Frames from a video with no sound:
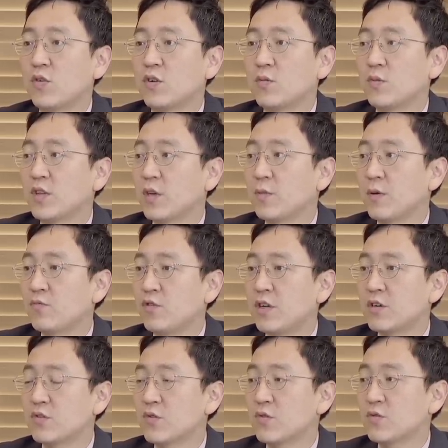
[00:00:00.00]
그러면 택배
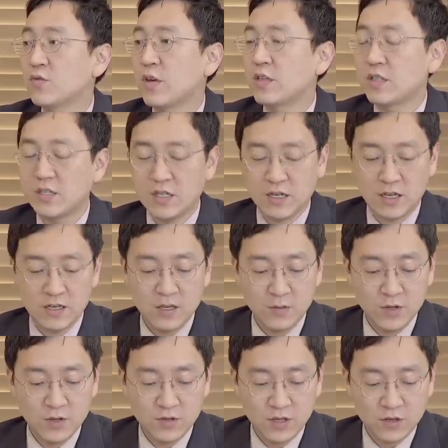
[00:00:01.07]
물량 쪽은 좀 괜찮지 않겠냐 뭐
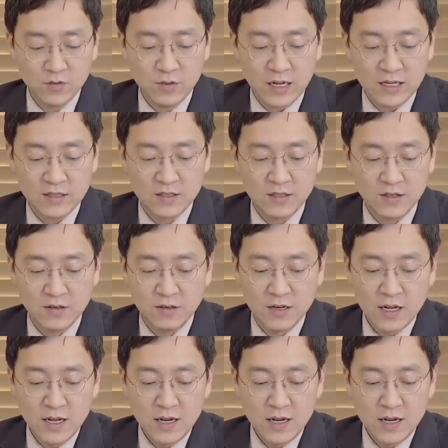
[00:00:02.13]
이런 얘기가 좀 나왔어요.